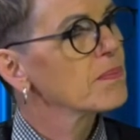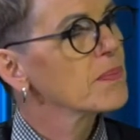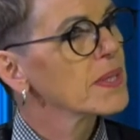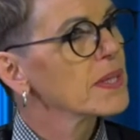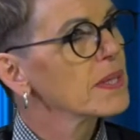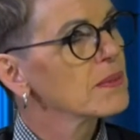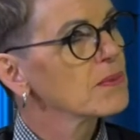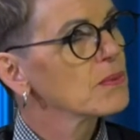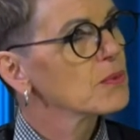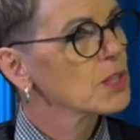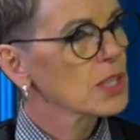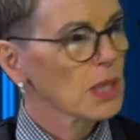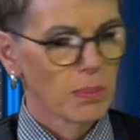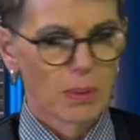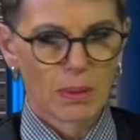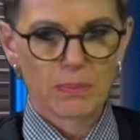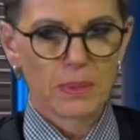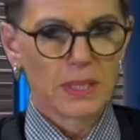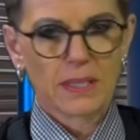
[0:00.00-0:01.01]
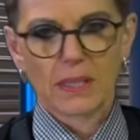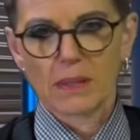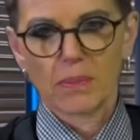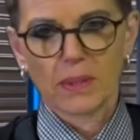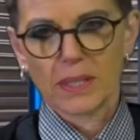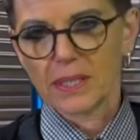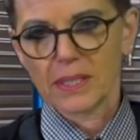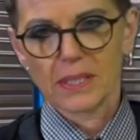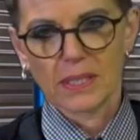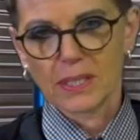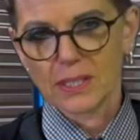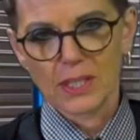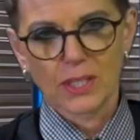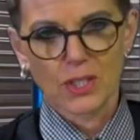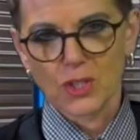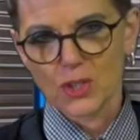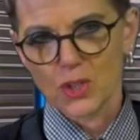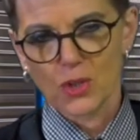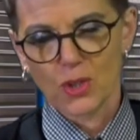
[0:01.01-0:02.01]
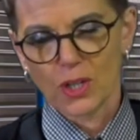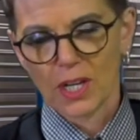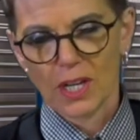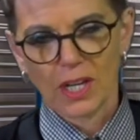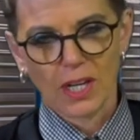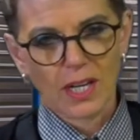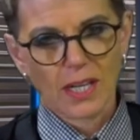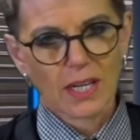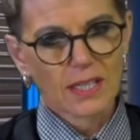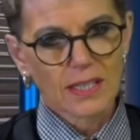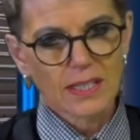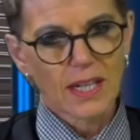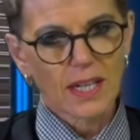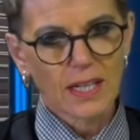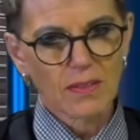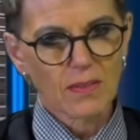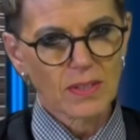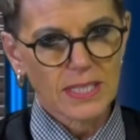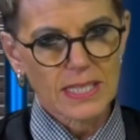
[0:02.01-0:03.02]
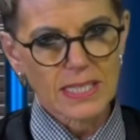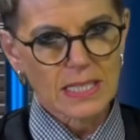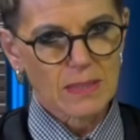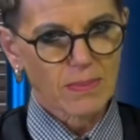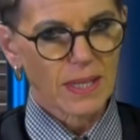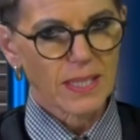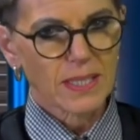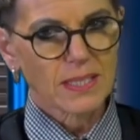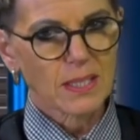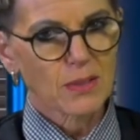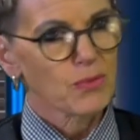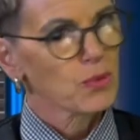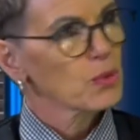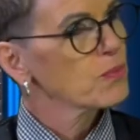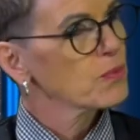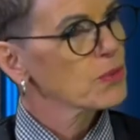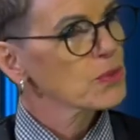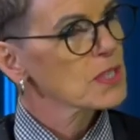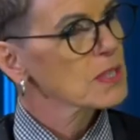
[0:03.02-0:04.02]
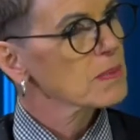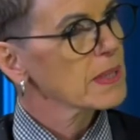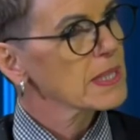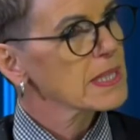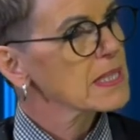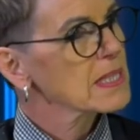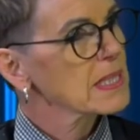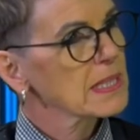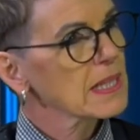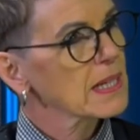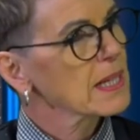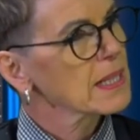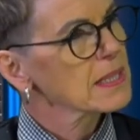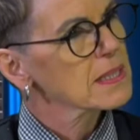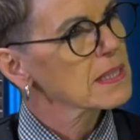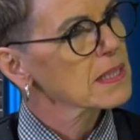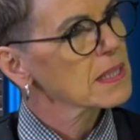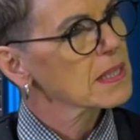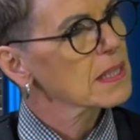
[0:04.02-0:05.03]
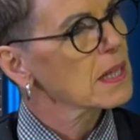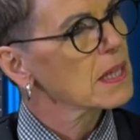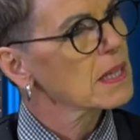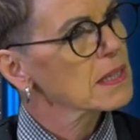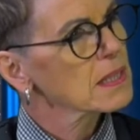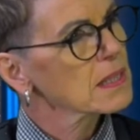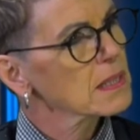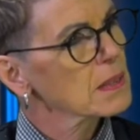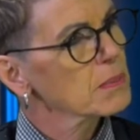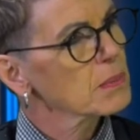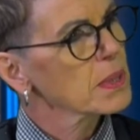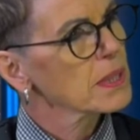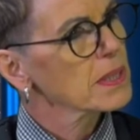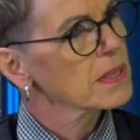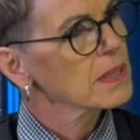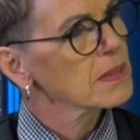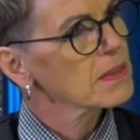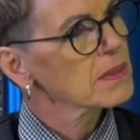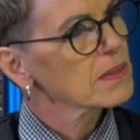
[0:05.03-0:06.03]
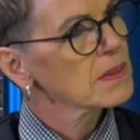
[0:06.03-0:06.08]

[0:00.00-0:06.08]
Ne? Und ich habe auch Mitarbeiter, die sind schon teilweise 20, 25, 30 Jahre dabei.